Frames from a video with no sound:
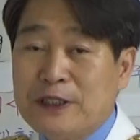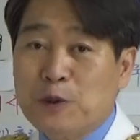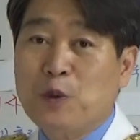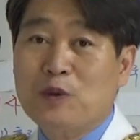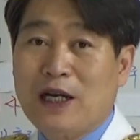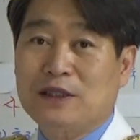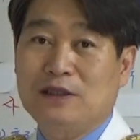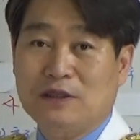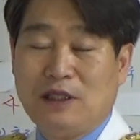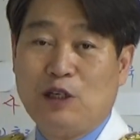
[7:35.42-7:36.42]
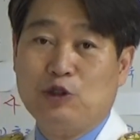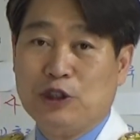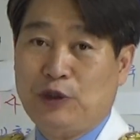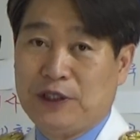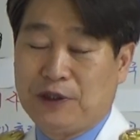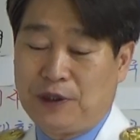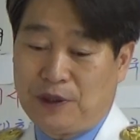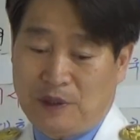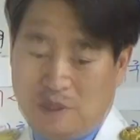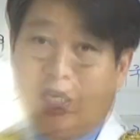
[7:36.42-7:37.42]
빈 공간을 때우기
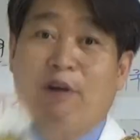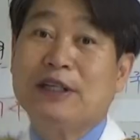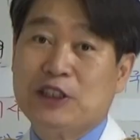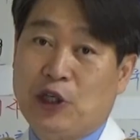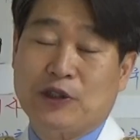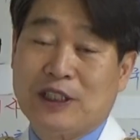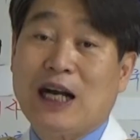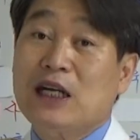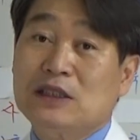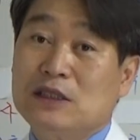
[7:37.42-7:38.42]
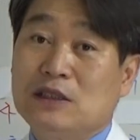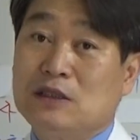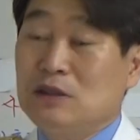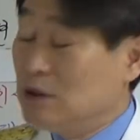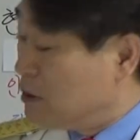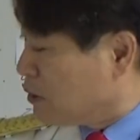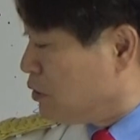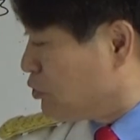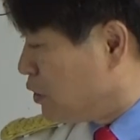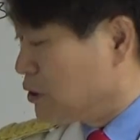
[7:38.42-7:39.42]
위해서 애완견, 강아지를
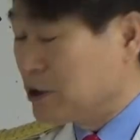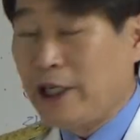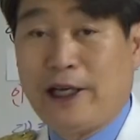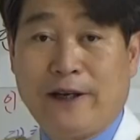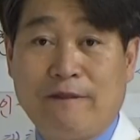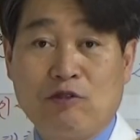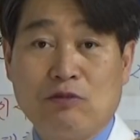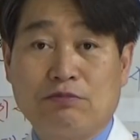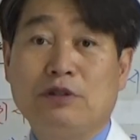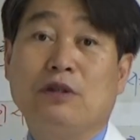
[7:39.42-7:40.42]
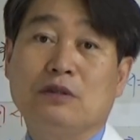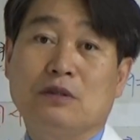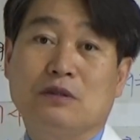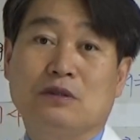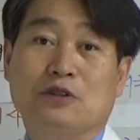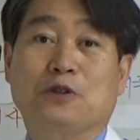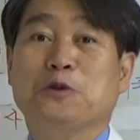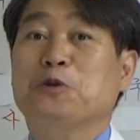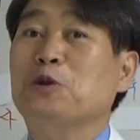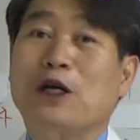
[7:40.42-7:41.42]
키우시는데 물론
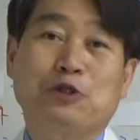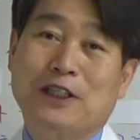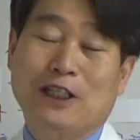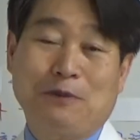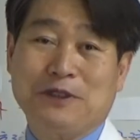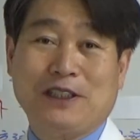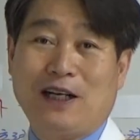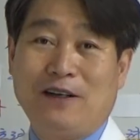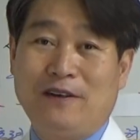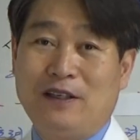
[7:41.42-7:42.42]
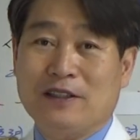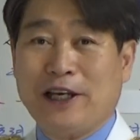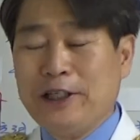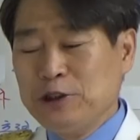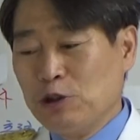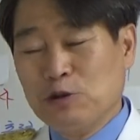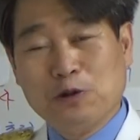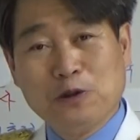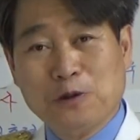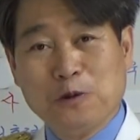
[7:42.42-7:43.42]
저는 좋다고 생각합니다.
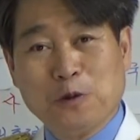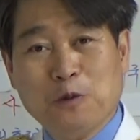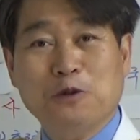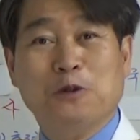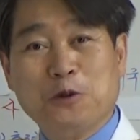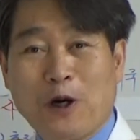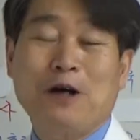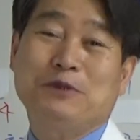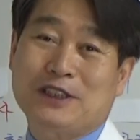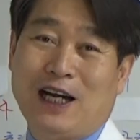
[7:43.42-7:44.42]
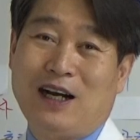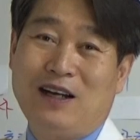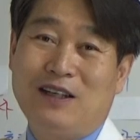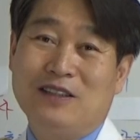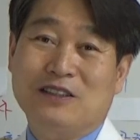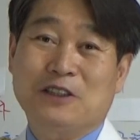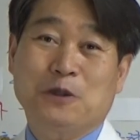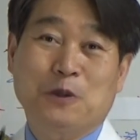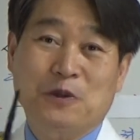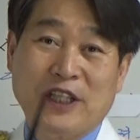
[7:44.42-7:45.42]
개인적으로 저는 동물을 좋아합니다.
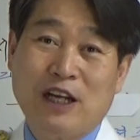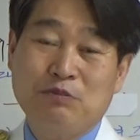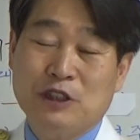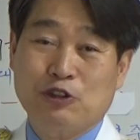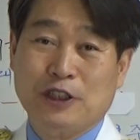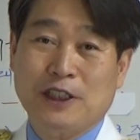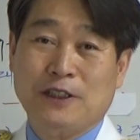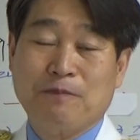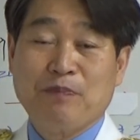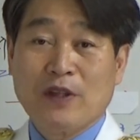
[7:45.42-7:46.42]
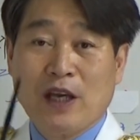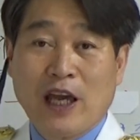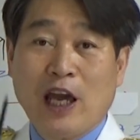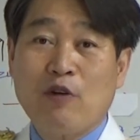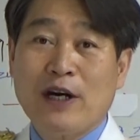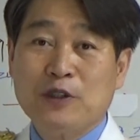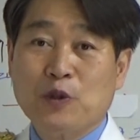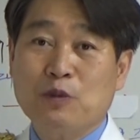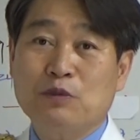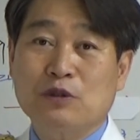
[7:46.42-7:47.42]
그리고 대한민국이
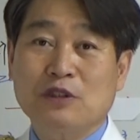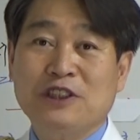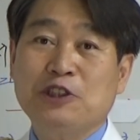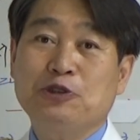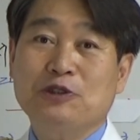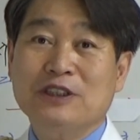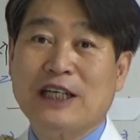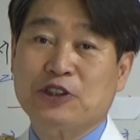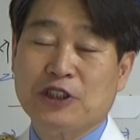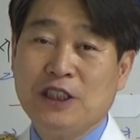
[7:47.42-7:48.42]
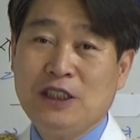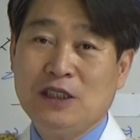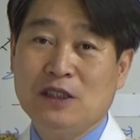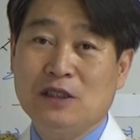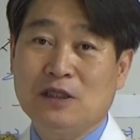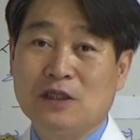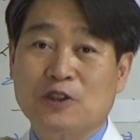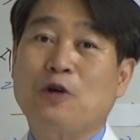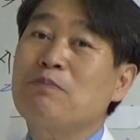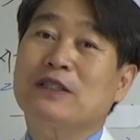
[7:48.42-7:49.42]
애완동물을 키우는 가족이
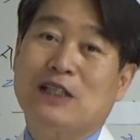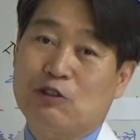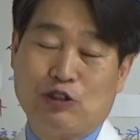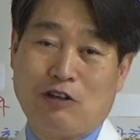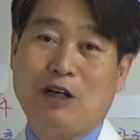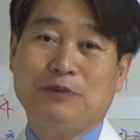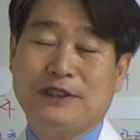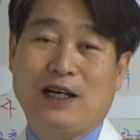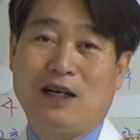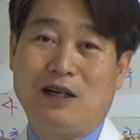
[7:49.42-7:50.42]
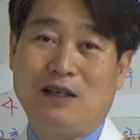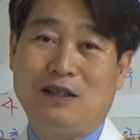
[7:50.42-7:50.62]
천만 가구라고 합니다.